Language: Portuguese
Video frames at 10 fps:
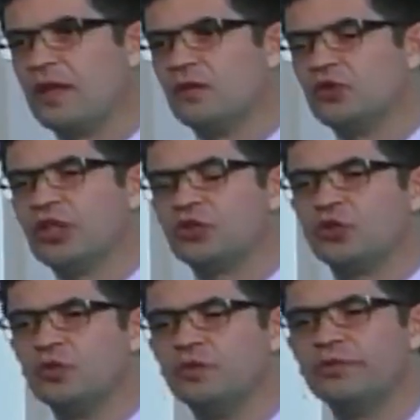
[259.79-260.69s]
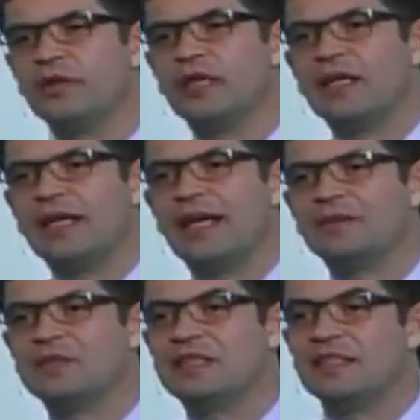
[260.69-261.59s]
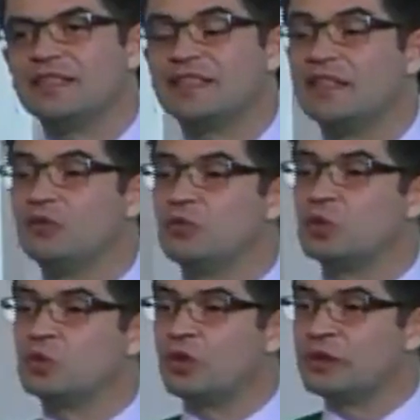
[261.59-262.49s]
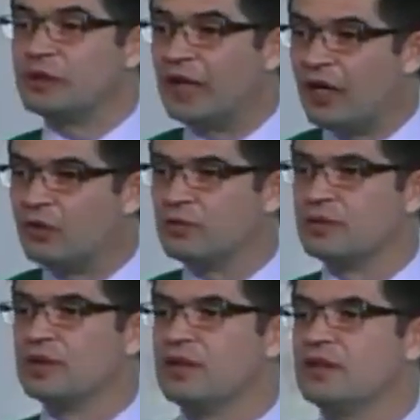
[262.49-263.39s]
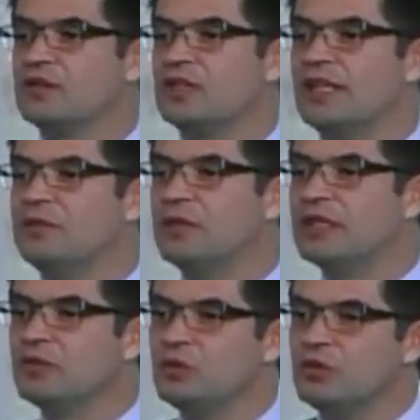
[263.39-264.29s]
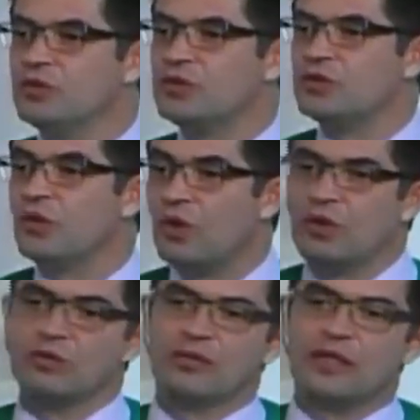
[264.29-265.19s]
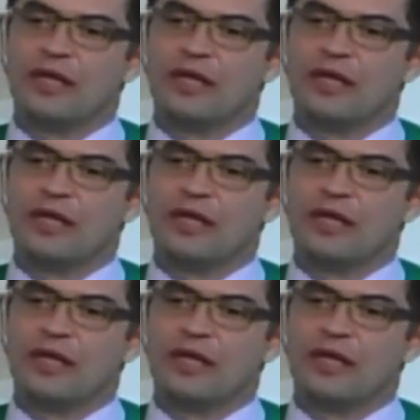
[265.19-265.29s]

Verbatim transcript: O jejum é a abstenção total de alimentos ou